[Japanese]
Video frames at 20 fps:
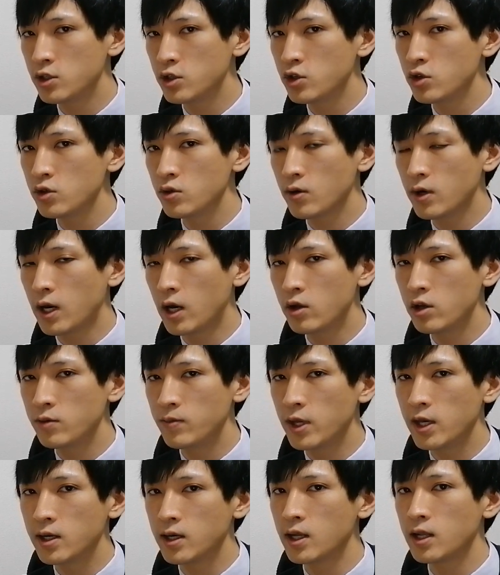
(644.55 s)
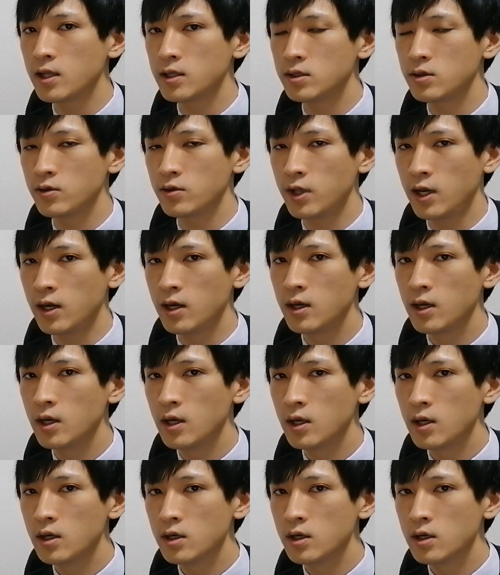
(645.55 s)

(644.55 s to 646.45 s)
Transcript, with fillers: 時給の軽い銘柄ですよね。